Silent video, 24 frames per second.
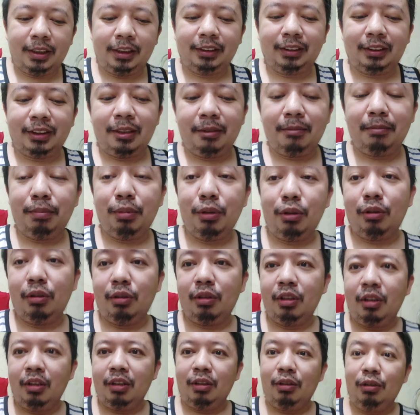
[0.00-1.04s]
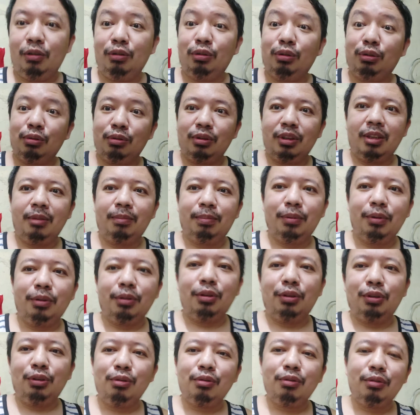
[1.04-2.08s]
This time po, luto na
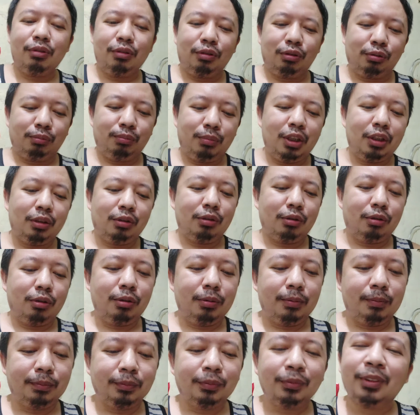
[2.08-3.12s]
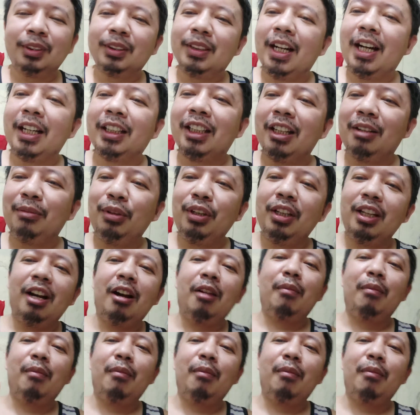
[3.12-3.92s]
po yung tomato at amoy